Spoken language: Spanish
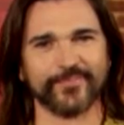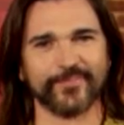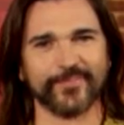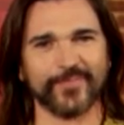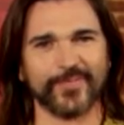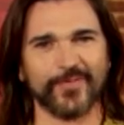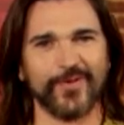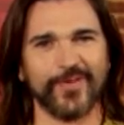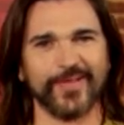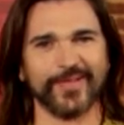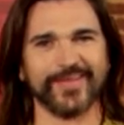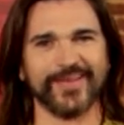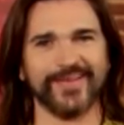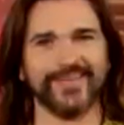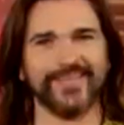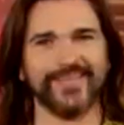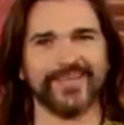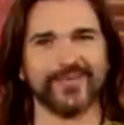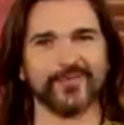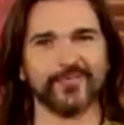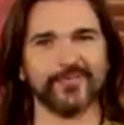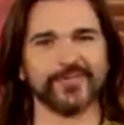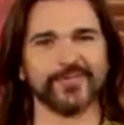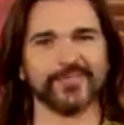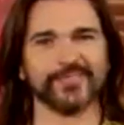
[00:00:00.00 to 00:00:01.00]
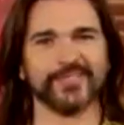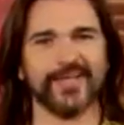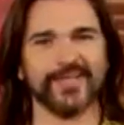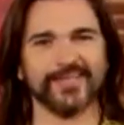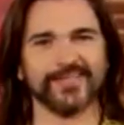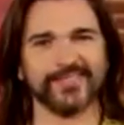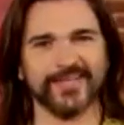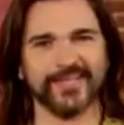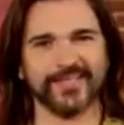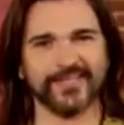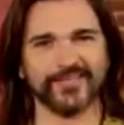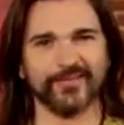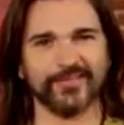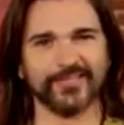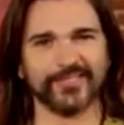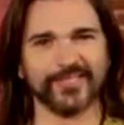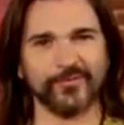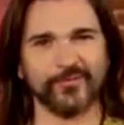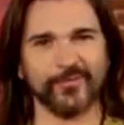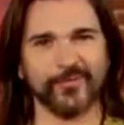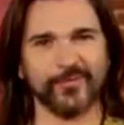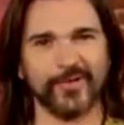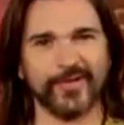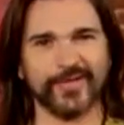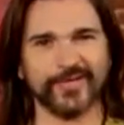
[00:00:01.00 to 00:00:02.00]
Hola querida, ¿cómo estás? Encantado de
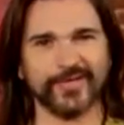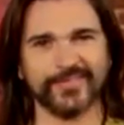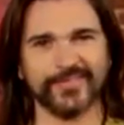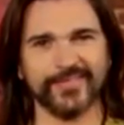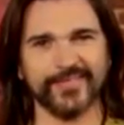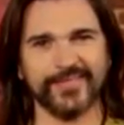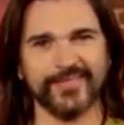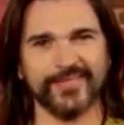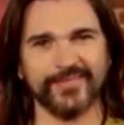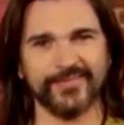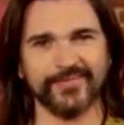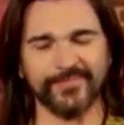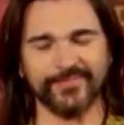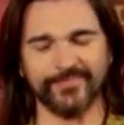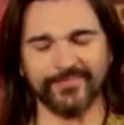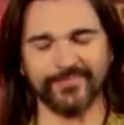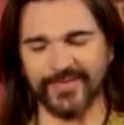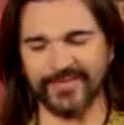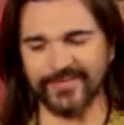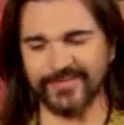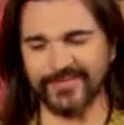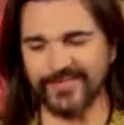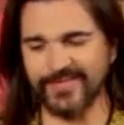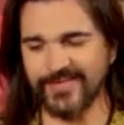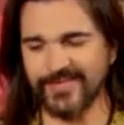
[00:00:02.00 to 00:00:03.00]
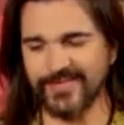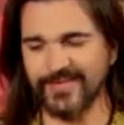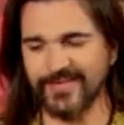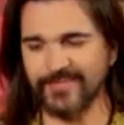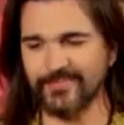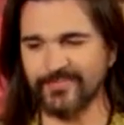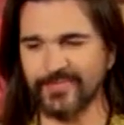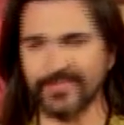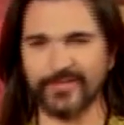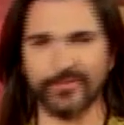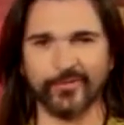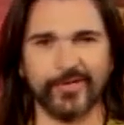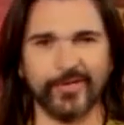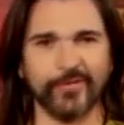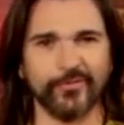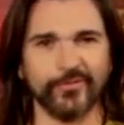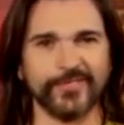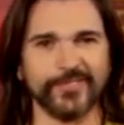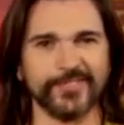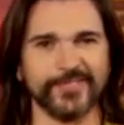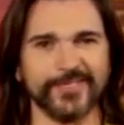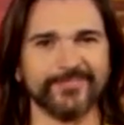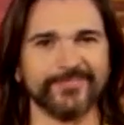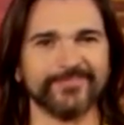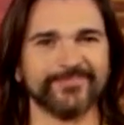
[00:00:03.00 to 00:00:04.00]
saludarte para ti y para toda la
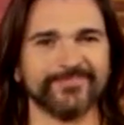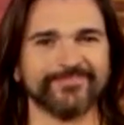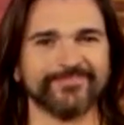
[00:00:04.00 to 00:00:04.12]
audiencia.